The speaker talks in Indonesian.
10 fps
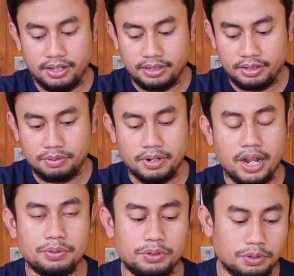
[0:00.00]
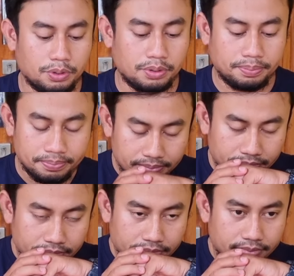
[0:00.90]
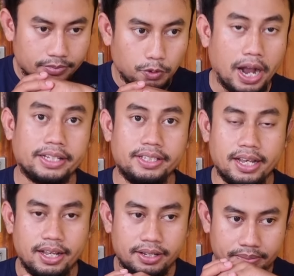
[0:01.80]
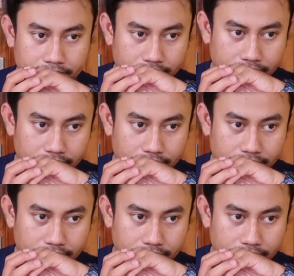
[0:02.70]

Gitu. Dan untuk wanginya